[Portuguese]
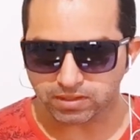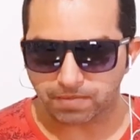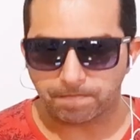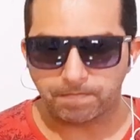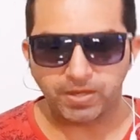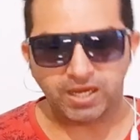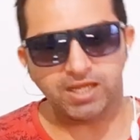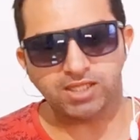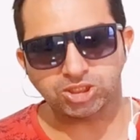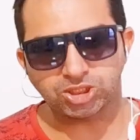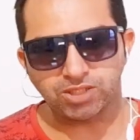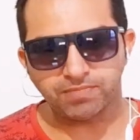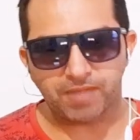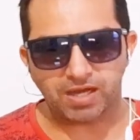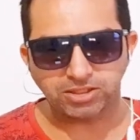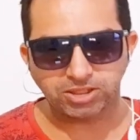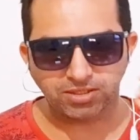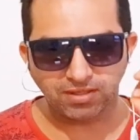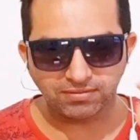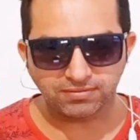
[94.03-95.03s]
preste
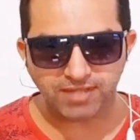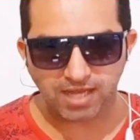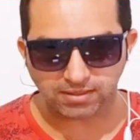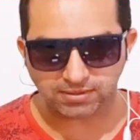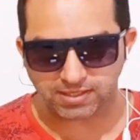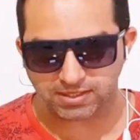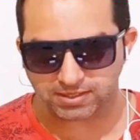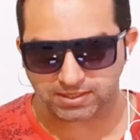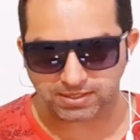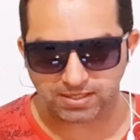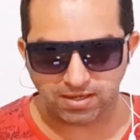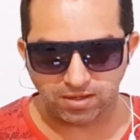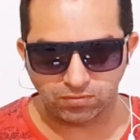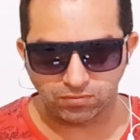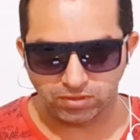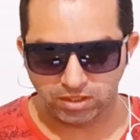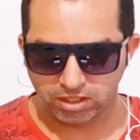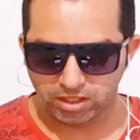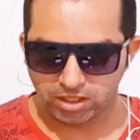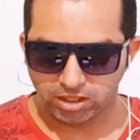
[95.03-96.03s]
bastante
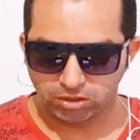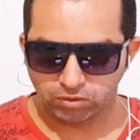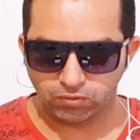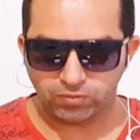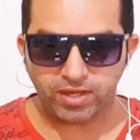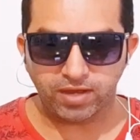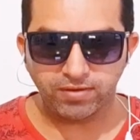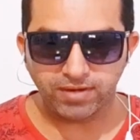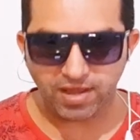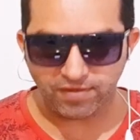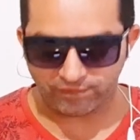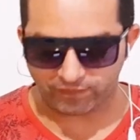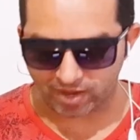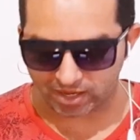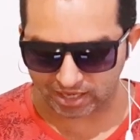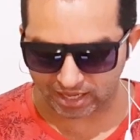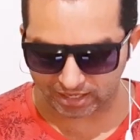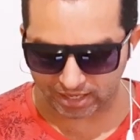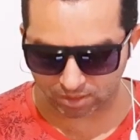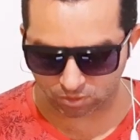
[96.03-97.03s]
atenção no que eu irei
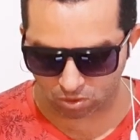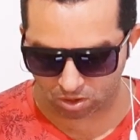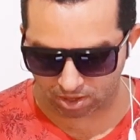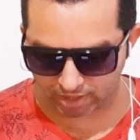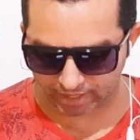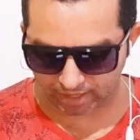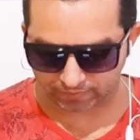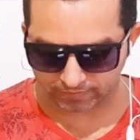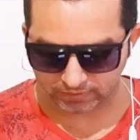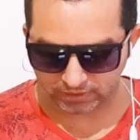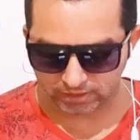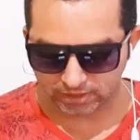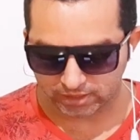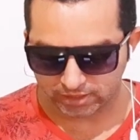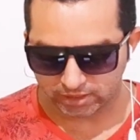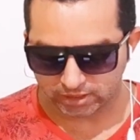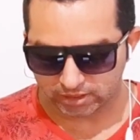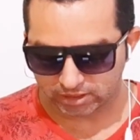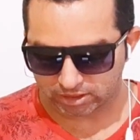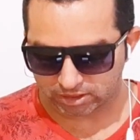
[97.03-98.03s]
falar agora.
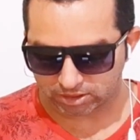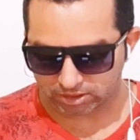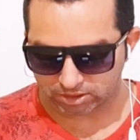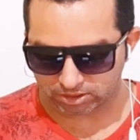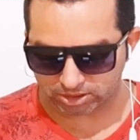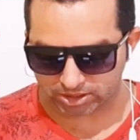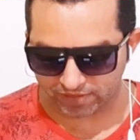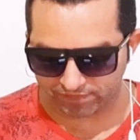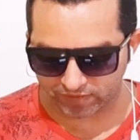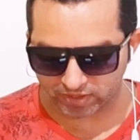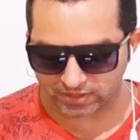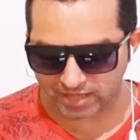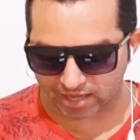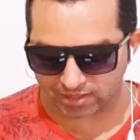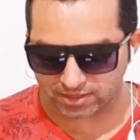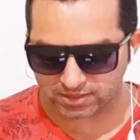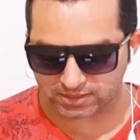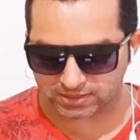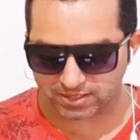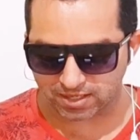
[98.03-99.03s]
Estive
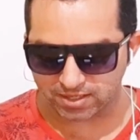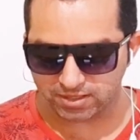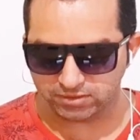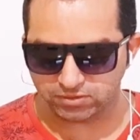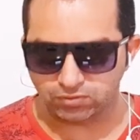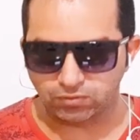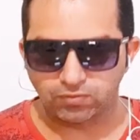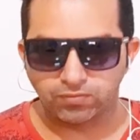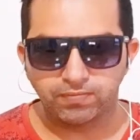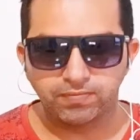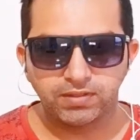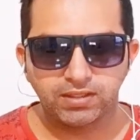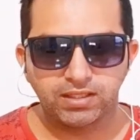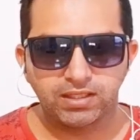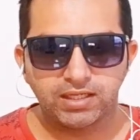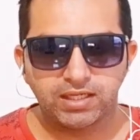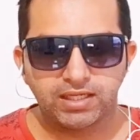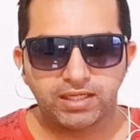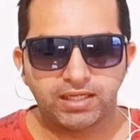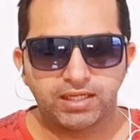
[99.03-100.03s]
analisando
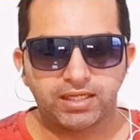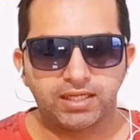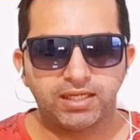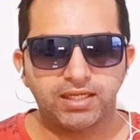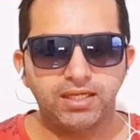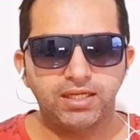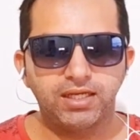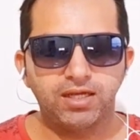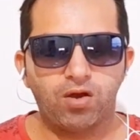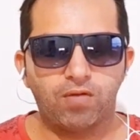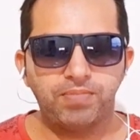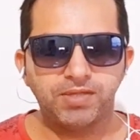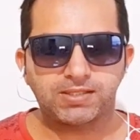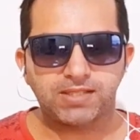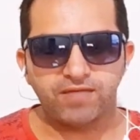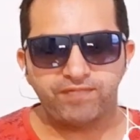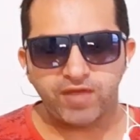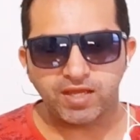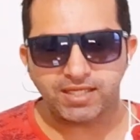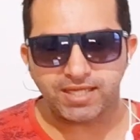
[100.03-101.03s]
e
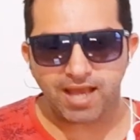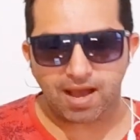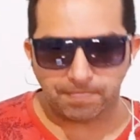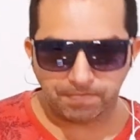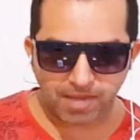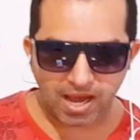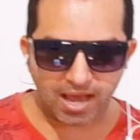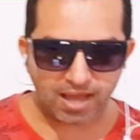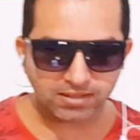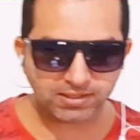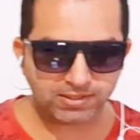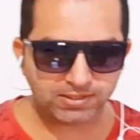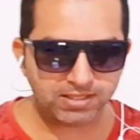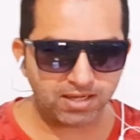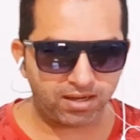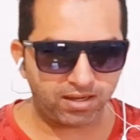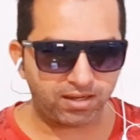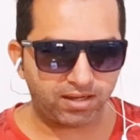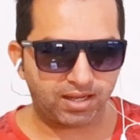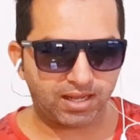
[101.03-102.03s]
observei que a
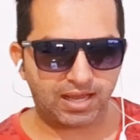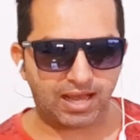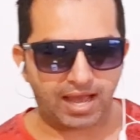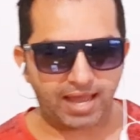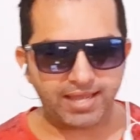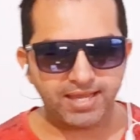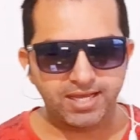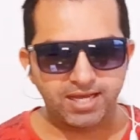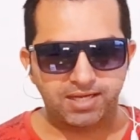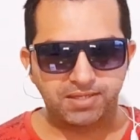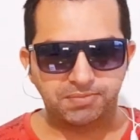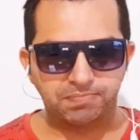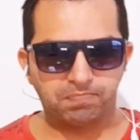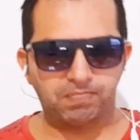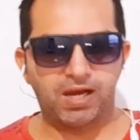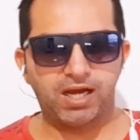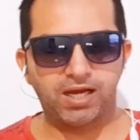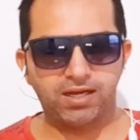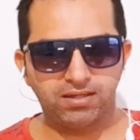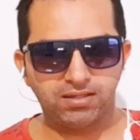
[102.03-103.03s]
Márcia, a
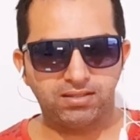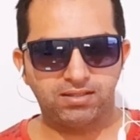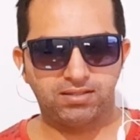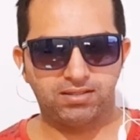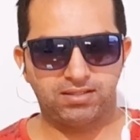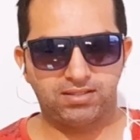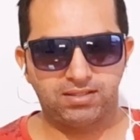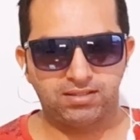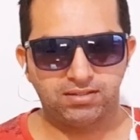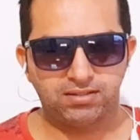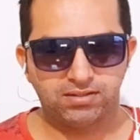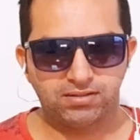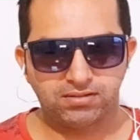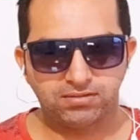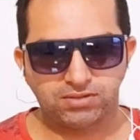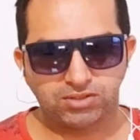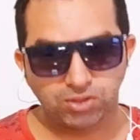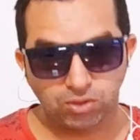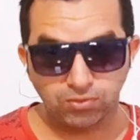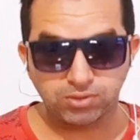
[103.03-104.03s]
irmã
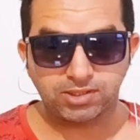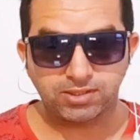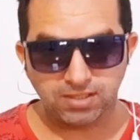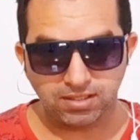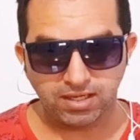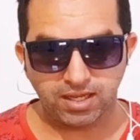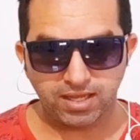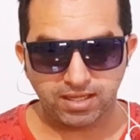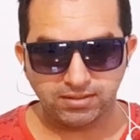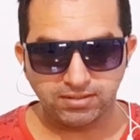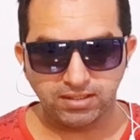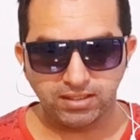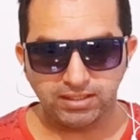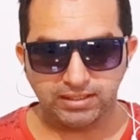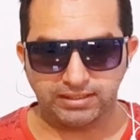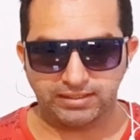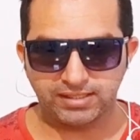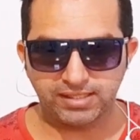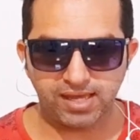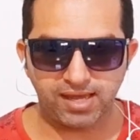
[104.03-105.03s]
de
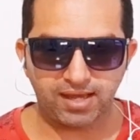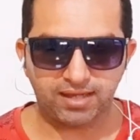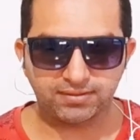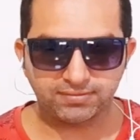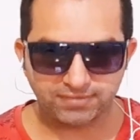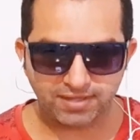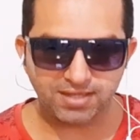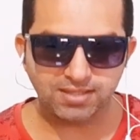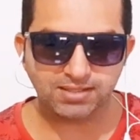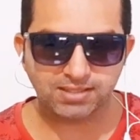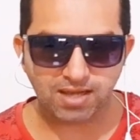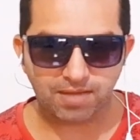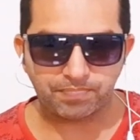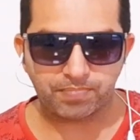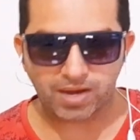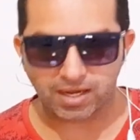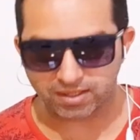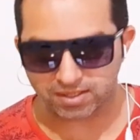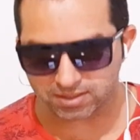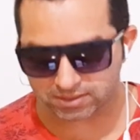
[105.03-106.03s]
Lucilene, que é a
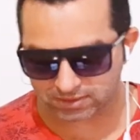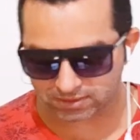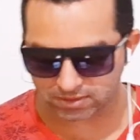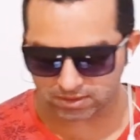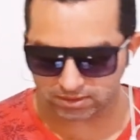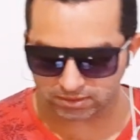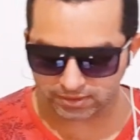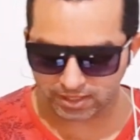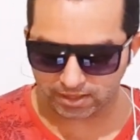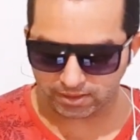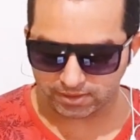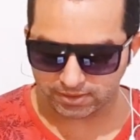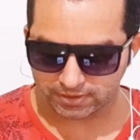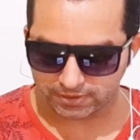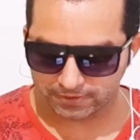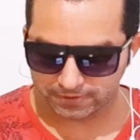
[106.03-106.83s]
desaparecida,